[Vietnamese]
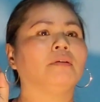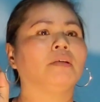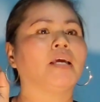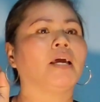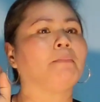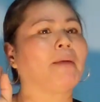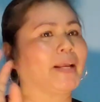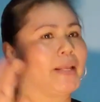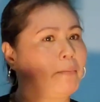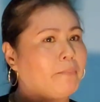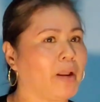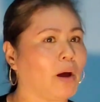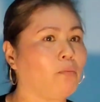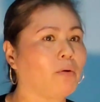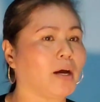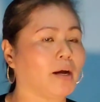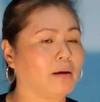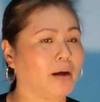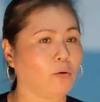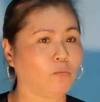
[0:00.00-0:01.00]
trên ban giám
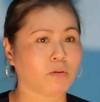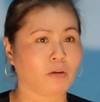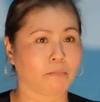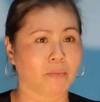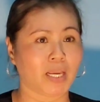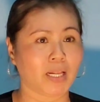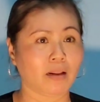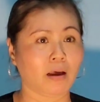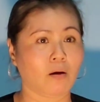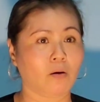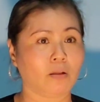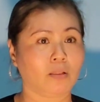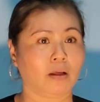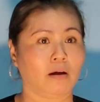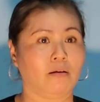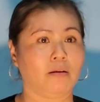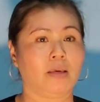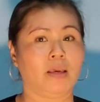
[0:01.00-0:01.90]
đốc là không biết thôi, tự